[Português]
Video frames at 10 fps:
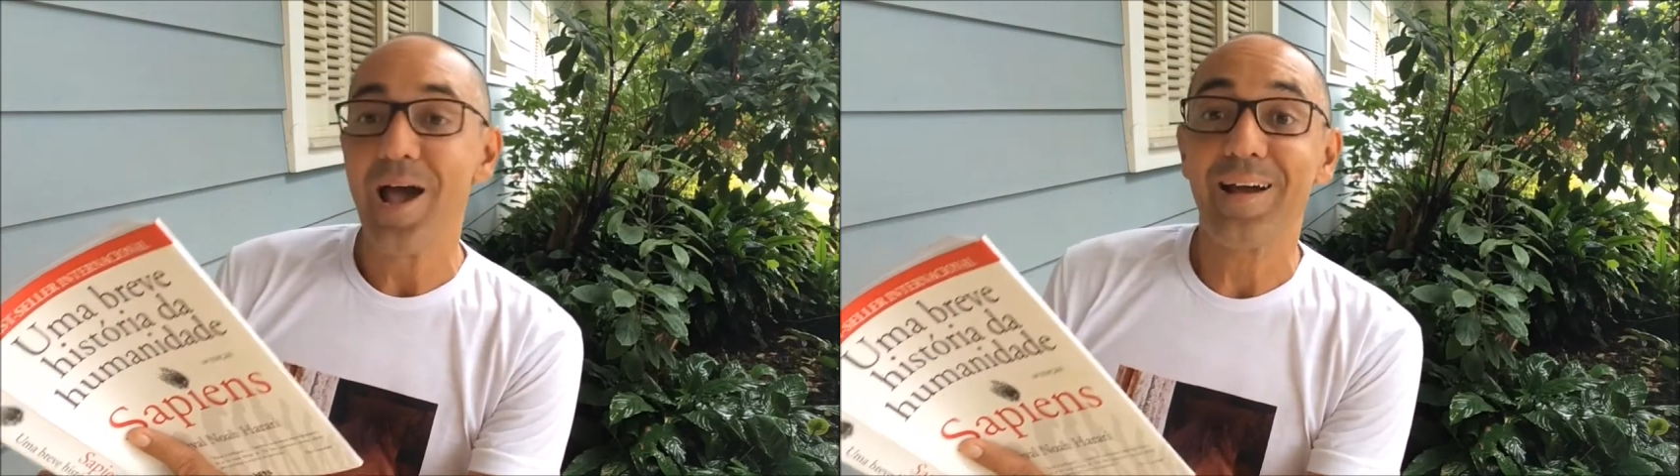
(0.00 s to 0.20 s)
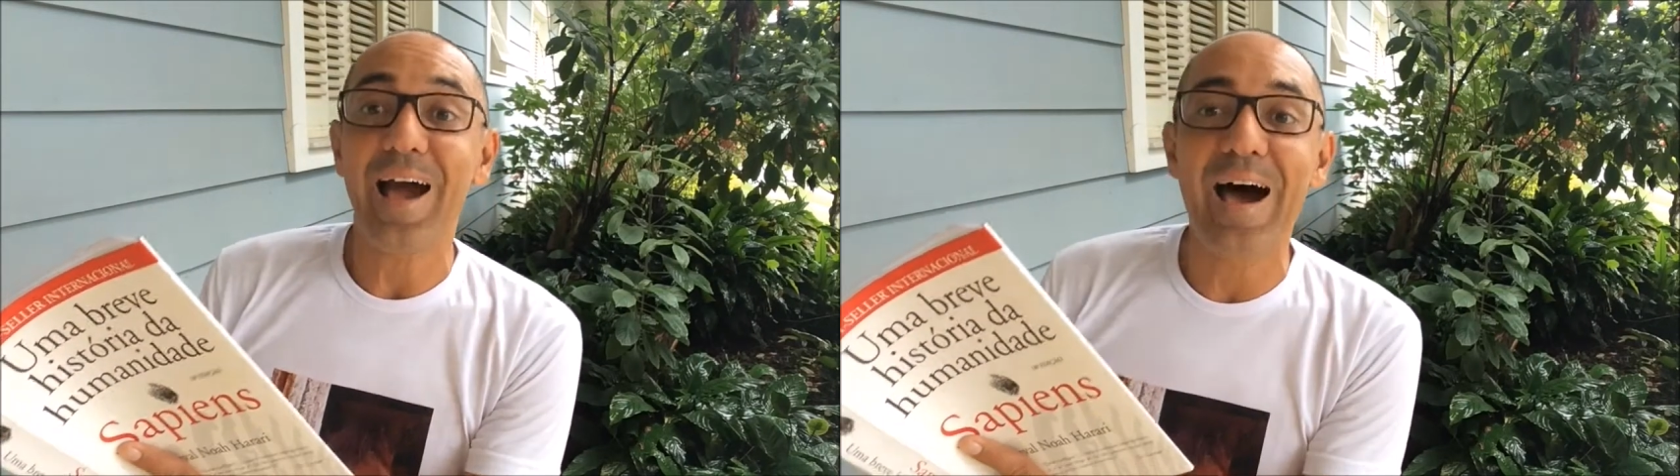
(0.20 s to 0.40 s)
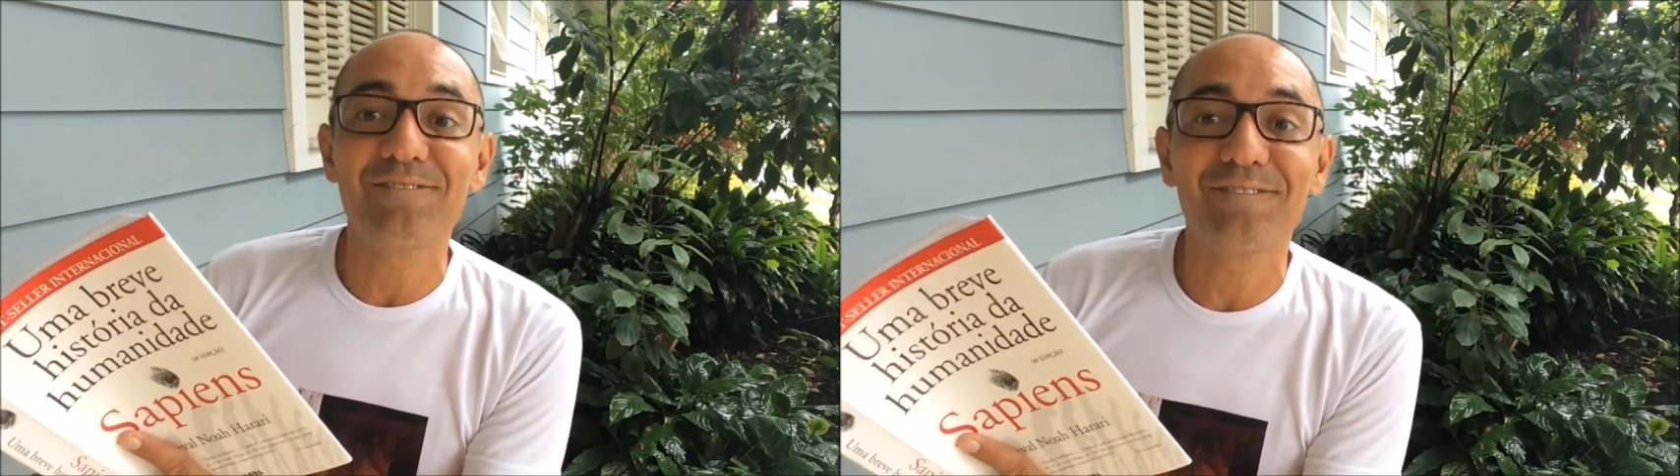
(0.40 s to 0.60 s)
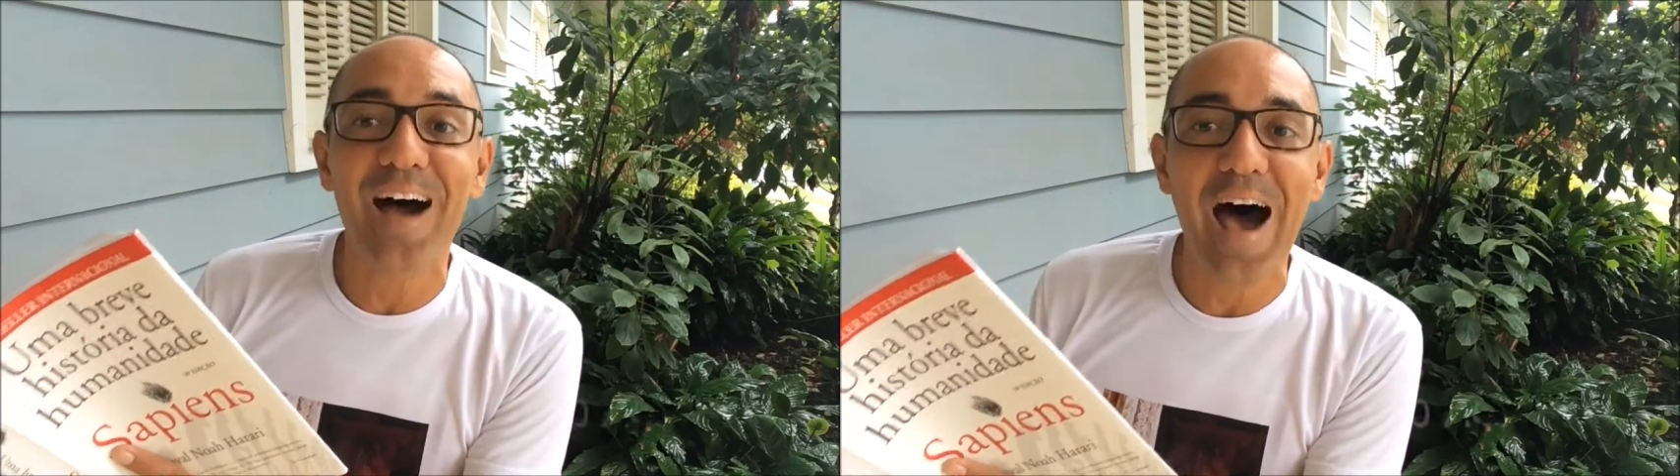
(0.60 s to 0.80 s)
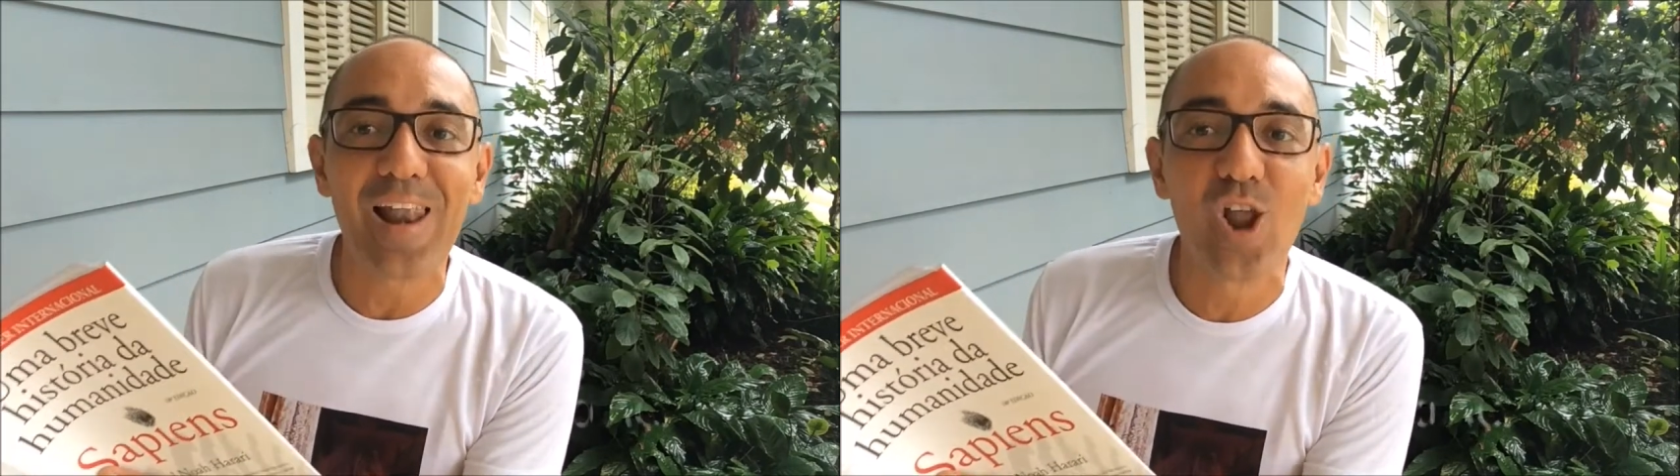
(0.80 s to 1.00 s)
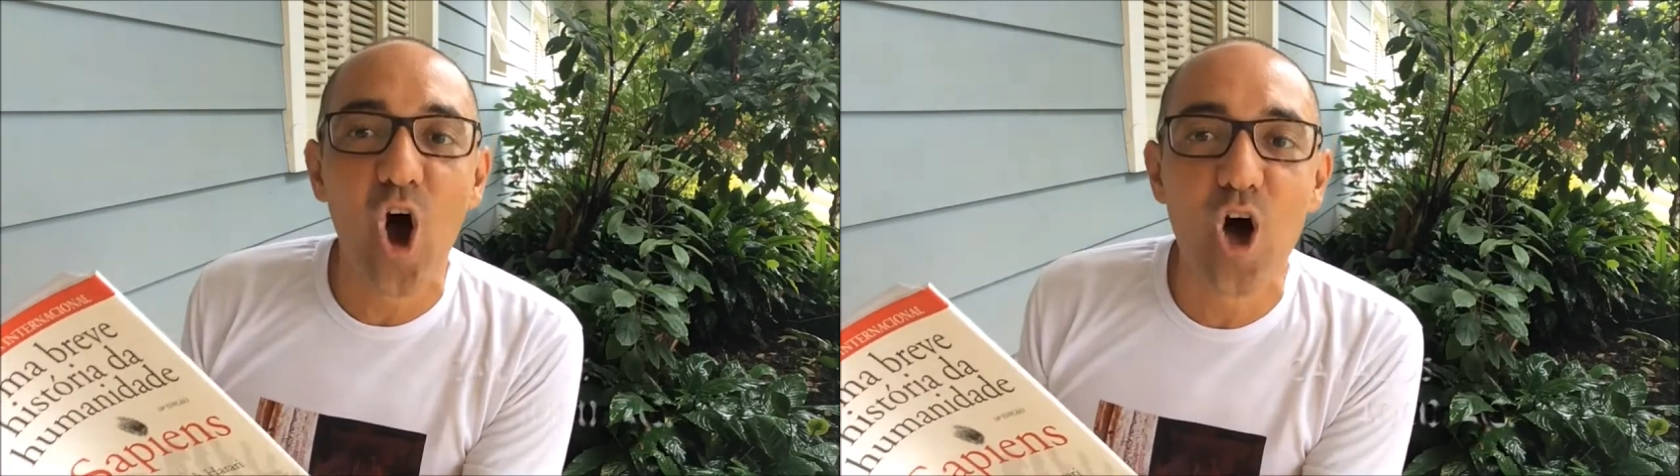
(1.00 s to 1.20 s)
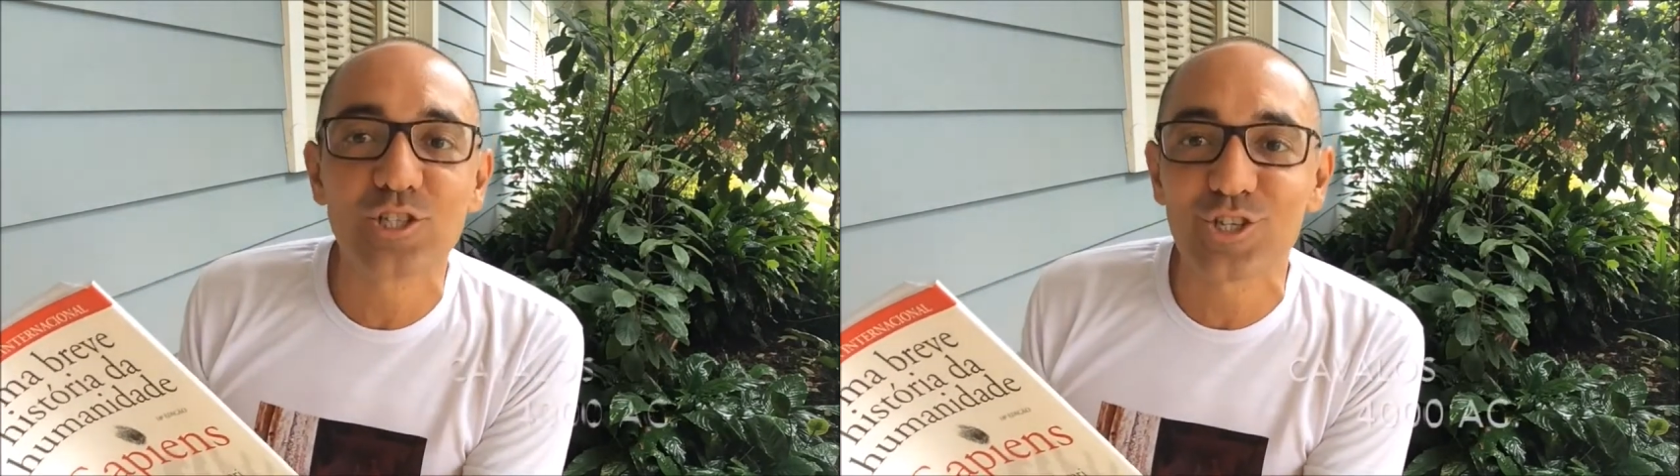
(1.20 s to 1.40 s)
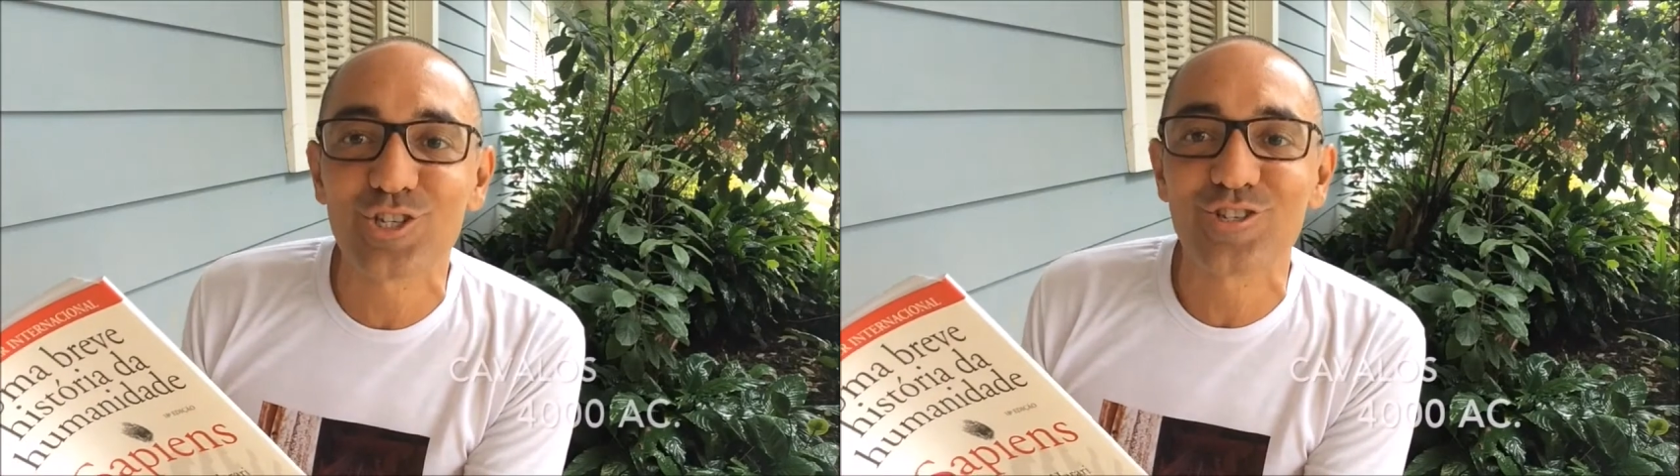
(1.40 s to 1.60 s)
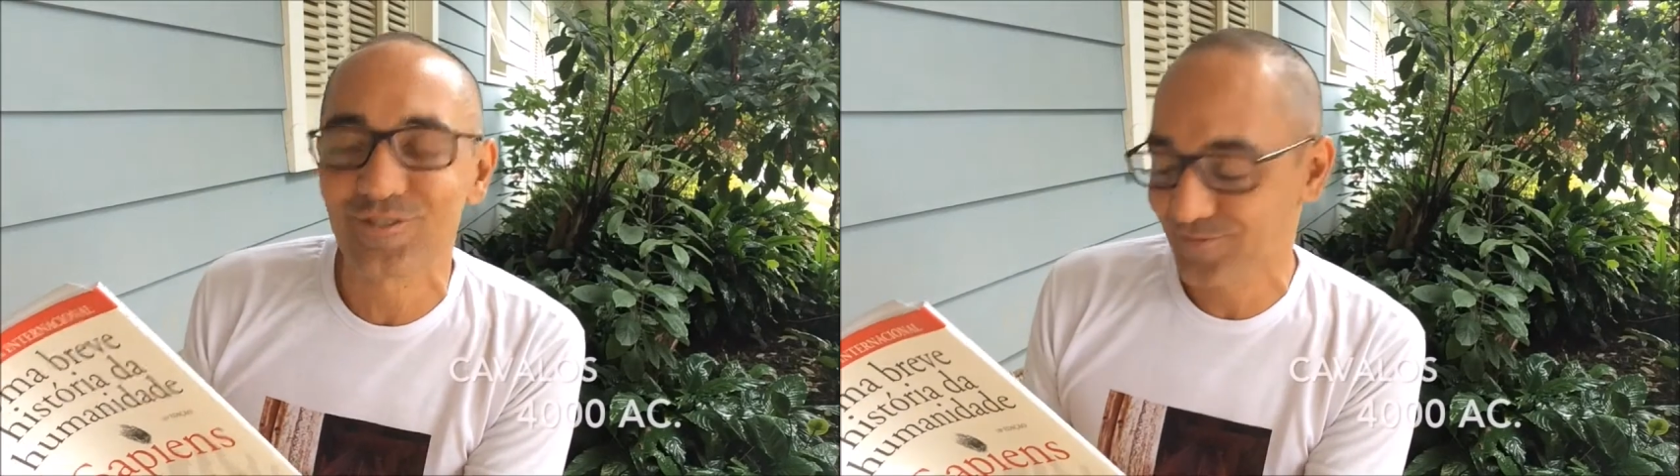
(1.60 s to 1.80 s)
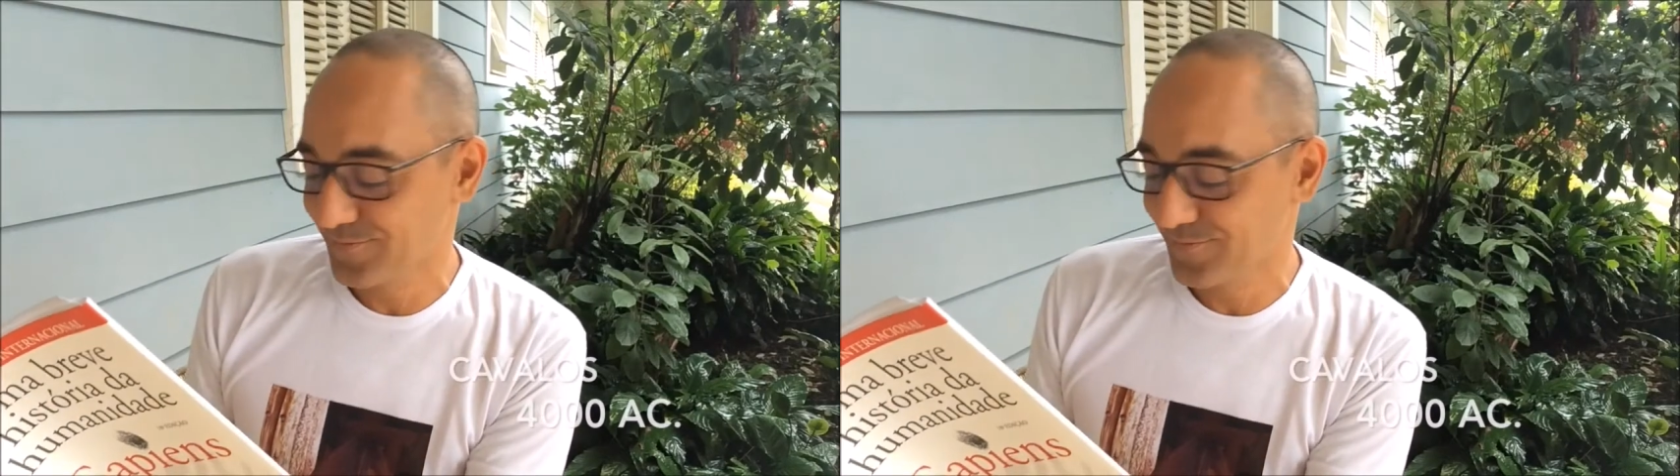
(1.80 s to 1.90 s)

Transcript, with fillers: Cavalos,